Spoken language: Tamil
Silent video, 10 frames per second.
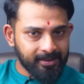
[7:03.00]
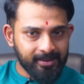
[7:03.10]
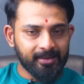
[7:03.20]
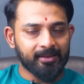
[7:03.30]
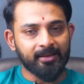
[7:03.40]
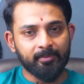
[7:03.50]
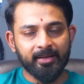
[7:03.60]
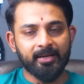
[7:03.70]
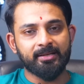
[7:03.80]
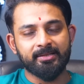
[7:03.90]
இல்லை அந்த
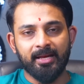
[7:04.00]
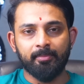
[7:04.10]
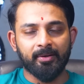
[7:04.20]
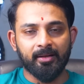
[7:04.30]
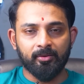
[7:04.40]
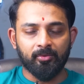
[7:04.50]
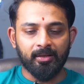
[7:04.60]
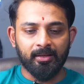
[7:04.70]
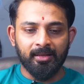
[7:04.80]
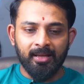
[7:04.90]
இமிக்ரேஷன் ஸ்டாம்ப்லாம்
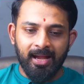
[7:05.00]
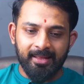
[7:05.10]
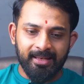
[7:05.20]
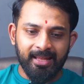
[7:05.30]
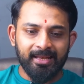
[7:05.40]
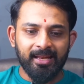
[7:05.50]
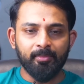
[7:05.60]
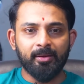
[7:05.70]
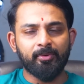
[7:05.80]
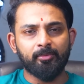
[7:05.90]
இருக்கும்ல அதெல்லாம்
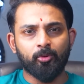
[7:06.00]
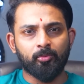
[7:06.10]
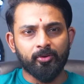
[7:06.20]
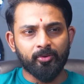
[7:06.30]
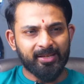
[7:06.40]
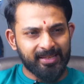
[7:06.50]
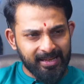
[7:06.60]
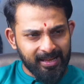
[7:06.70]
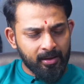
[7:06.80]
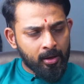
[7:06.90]
இல்லாமல் எப்படி போக முடியும்
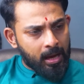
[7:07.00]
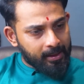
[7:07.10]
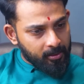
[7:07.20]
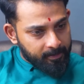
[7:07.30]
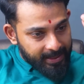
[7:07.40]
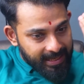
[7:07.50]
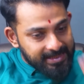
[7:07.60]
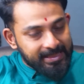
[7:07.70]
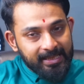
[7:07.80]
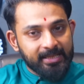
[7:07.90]
இதெல்லாம் அதாவது
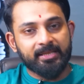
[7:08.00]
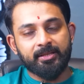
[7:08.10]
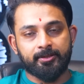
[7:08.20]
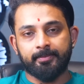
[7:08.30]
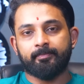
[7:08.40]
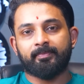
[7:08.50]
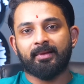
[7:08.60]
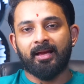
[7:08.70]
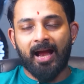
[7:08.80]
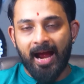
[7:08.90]
பேசிக் ரிசர்ச்
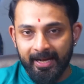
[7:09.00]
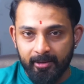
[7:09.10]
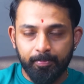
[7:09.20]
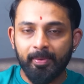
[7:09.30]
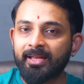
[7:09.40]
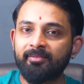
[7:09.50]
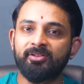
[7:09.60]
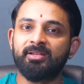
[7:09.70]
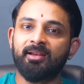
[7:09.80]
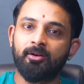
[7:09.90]
அடிப்படை
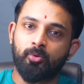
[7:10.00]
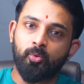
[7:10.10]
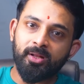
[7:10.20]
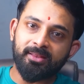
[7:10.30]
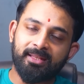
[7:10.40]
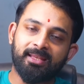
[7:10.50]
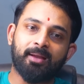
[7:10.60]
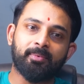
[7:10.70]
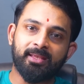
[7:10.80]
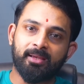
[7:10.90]
விஷயங்கள் கூட
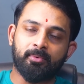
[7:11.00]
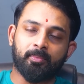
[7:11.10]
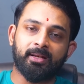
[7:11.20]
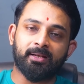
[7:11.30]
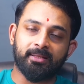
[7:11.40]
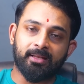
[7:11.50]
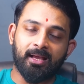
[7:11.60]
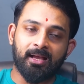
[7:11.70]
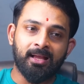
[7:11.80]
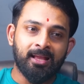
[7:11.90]
தெரியாமல் நீங்கள் அப்படி பண்ணிட்டு
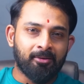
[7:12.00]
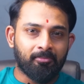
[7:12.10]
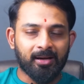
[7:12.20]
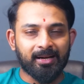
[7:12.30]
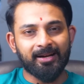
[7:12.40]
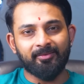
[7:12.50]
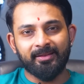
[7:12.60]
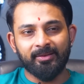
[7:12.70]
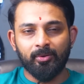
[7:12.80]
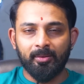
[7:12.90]
இருந்தீங்கன்னா மக்கள்
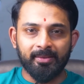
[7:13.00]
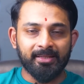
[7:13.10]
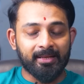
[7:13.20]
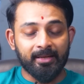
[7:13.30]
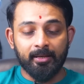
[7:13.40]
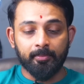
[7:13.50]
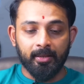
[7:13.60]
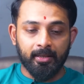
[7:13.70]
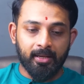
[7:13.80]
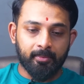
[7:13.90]
வந்து உங்களை பற்றி என்ன
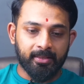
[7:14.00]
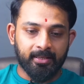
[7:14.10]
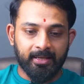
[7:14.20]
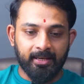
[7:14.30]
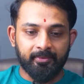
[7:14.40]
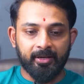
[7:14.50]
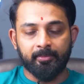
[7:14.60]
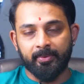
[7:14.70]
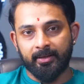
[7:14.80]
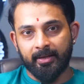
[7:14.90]
நினைப்பாங்க அப்படிங்கிற கேள்வி
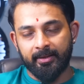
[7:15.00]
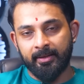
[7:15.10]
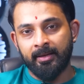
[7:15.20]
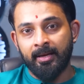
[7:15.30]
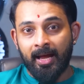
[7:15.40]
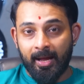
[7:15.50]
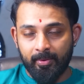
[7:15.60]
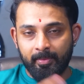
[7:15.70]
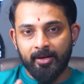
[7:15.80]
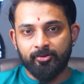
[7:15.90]
எழுப்பியிருக்காரு
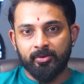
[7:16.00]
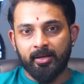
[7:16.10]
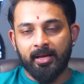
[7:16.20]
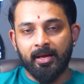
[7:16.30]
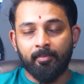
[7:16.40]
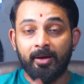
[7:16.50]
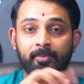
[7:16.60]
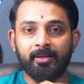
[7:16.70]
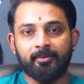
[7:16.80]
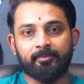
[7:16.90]
அப்புறமா என்ன சொல்கிறாருன்னா
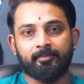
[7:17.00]
மறுபடி